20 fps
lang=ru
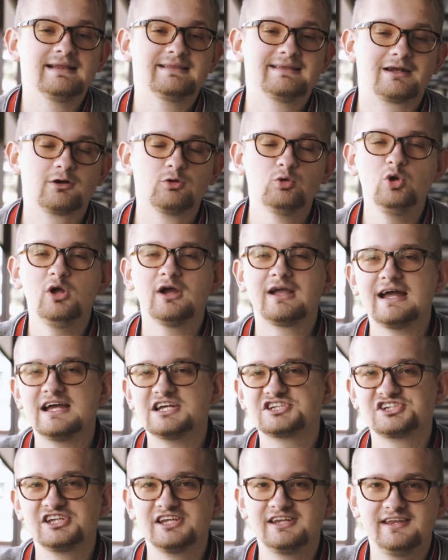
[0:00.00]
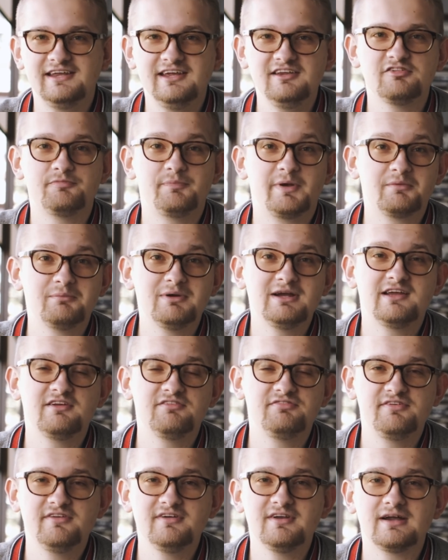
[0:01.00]
Торгуя каждый день в прямых
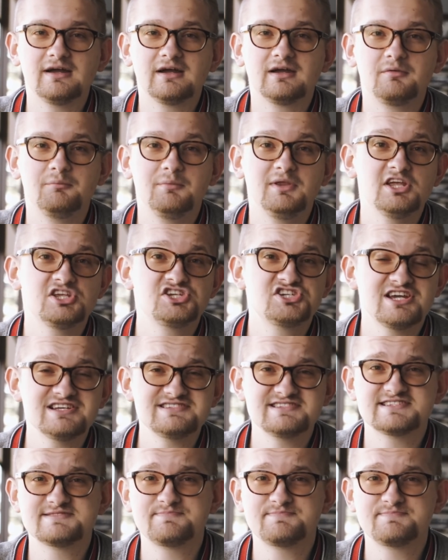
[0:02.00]
эфирах, меня часто